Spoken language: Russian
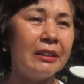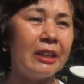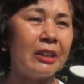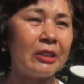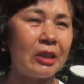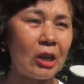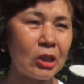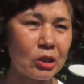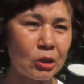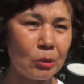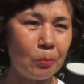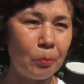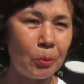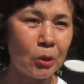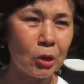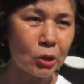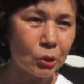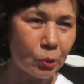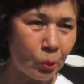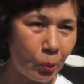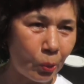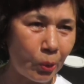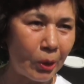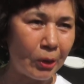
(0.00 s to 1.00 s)
на нашем
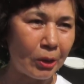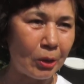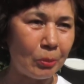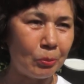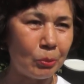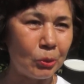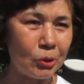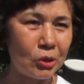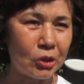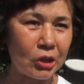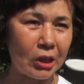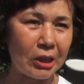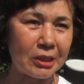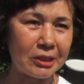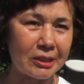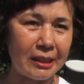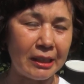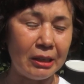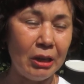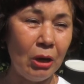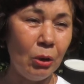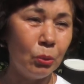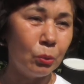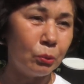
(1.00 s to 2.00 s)
пришкольном
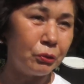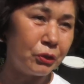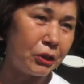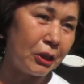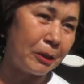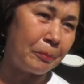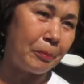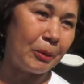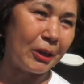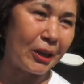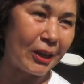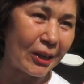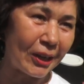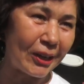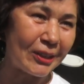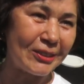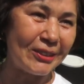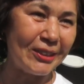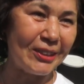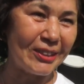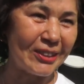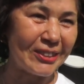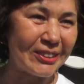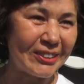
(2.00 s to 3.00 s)
участке. У всех
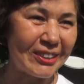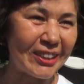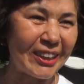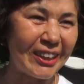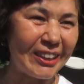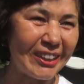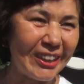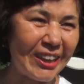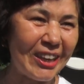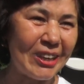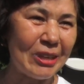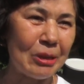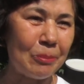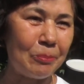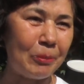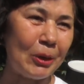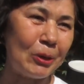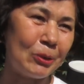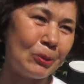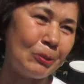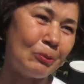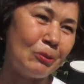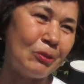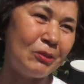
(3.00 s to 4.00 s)
прекрасное настроение,
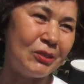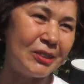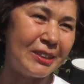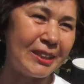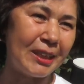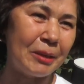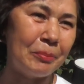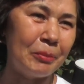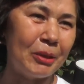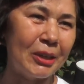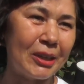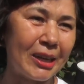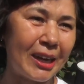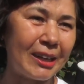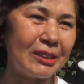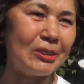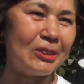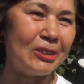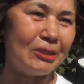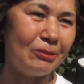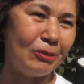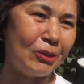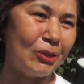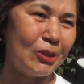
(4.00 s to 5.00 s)
поэтому все мы
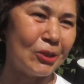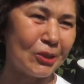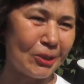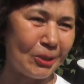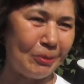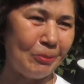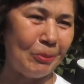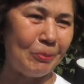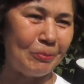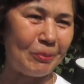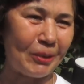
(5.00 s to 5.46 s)
рады сегодняшнему